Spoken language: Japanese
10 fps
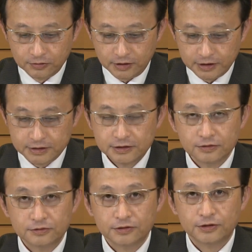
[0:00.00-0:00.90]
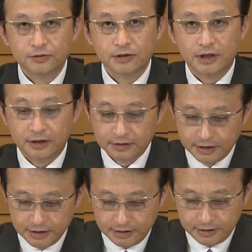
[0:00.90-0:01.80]
この発信力の強化
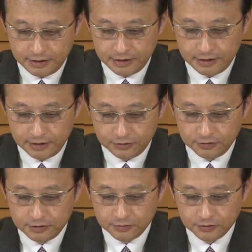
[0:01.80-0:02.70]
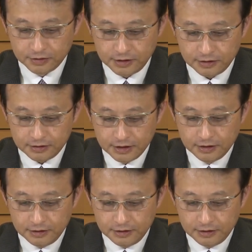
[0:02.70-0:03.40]
というものがこ